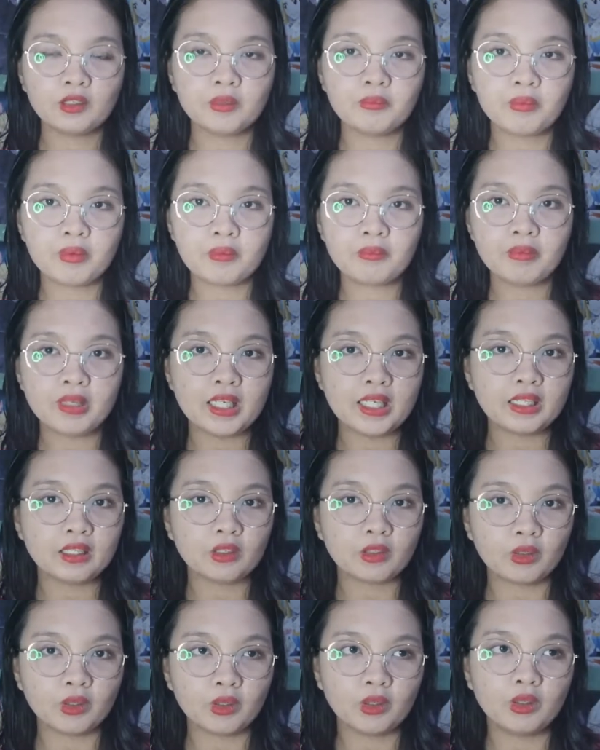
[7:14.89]
Kung
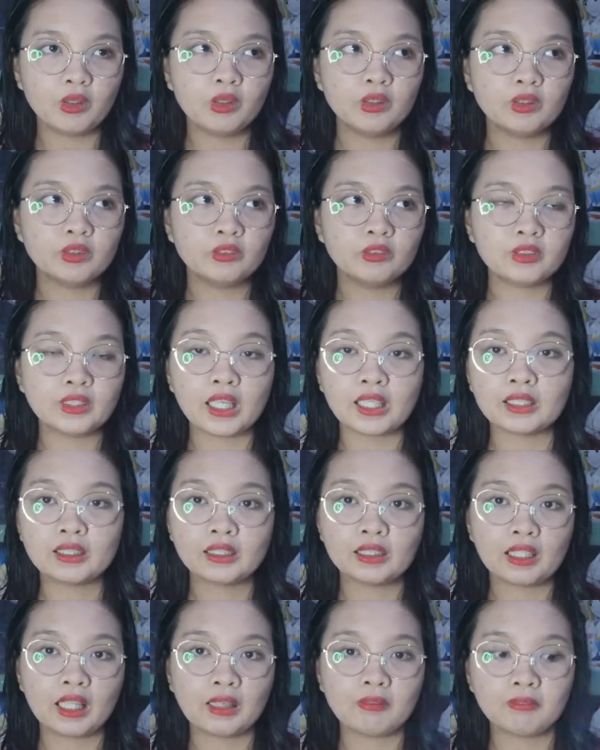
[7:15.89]
bibiling ko, nung
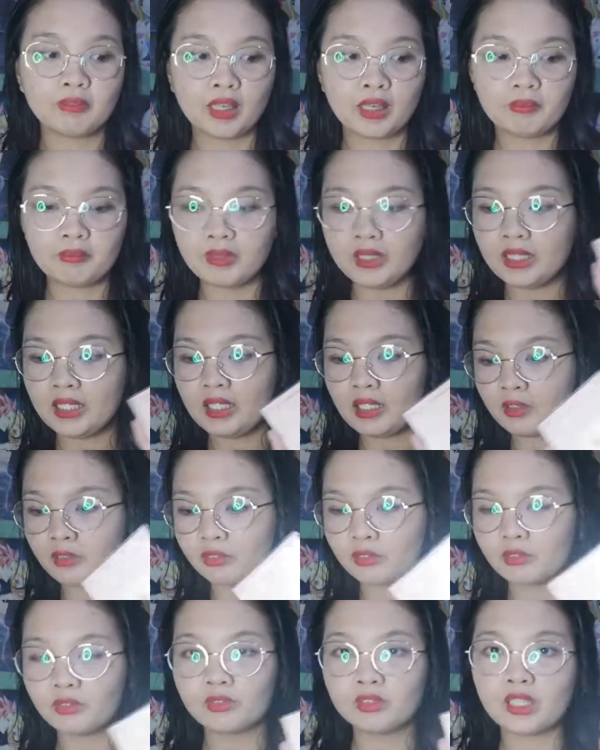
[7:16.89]
that time na binili
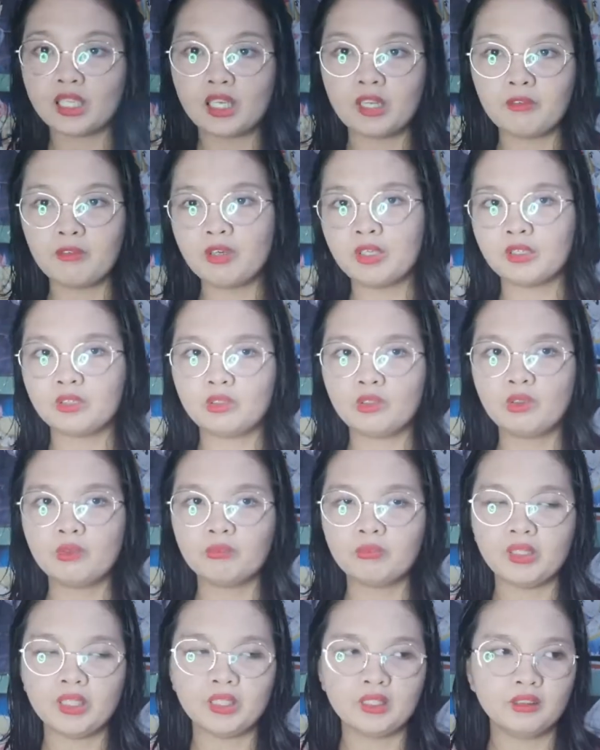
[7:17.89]
ko tong dalawang
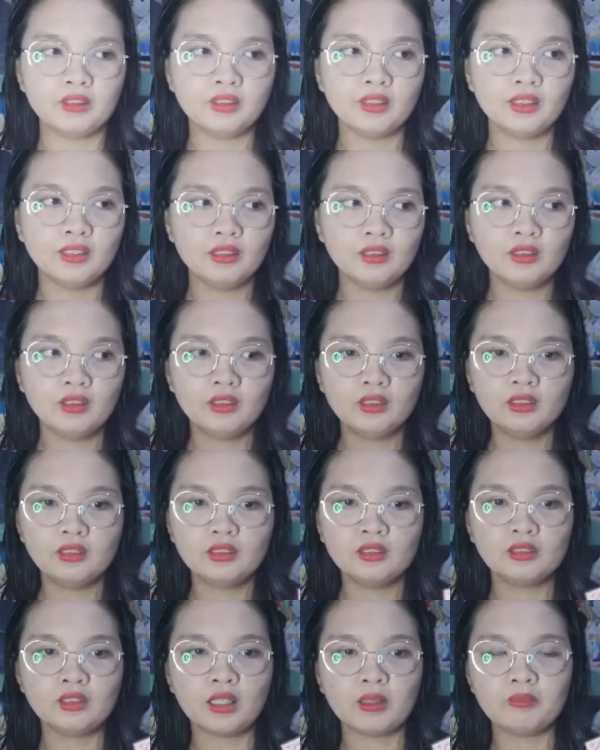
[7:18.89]
to. Pero,
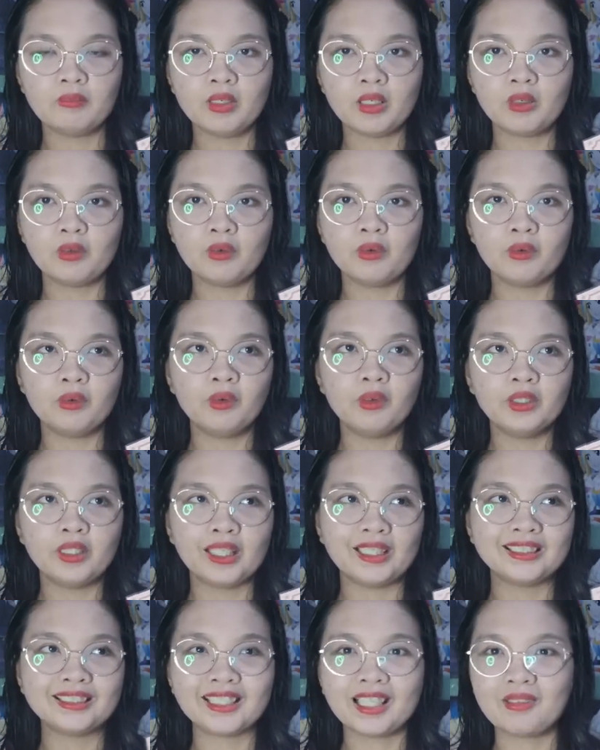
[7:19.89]
sabi ko,
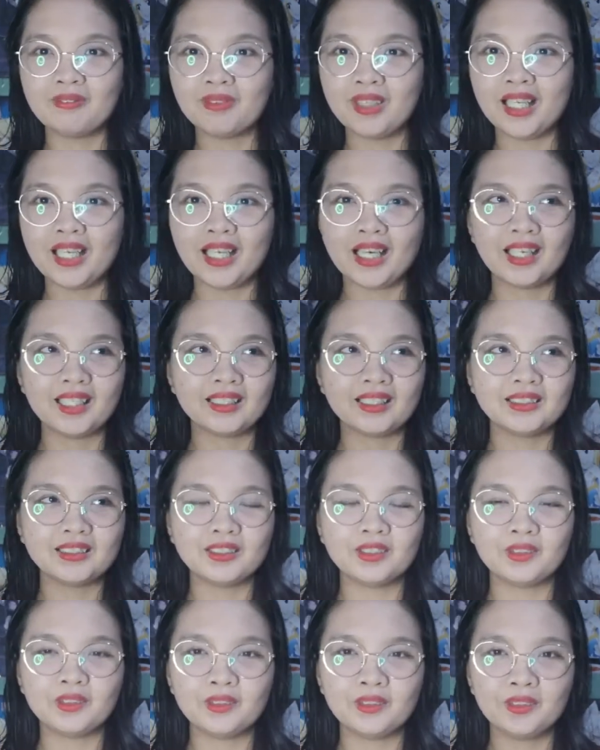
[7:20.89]
next time na lang.
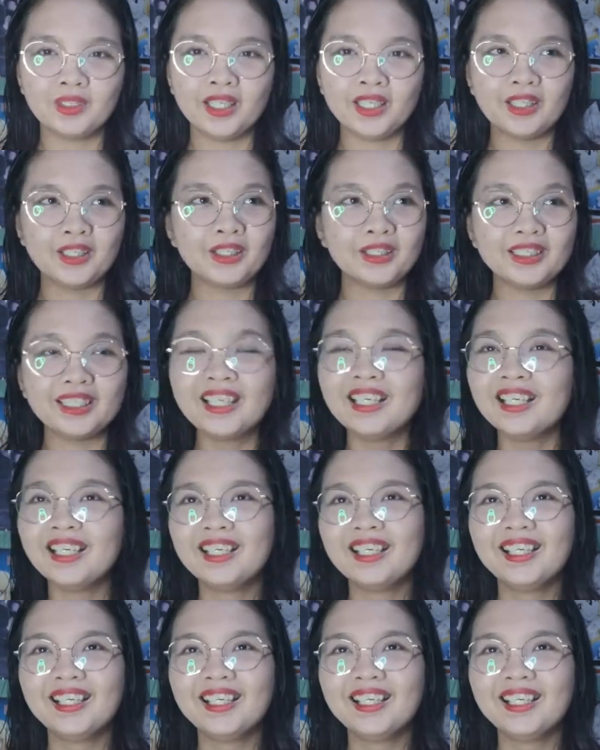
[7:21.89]
So, ngayon,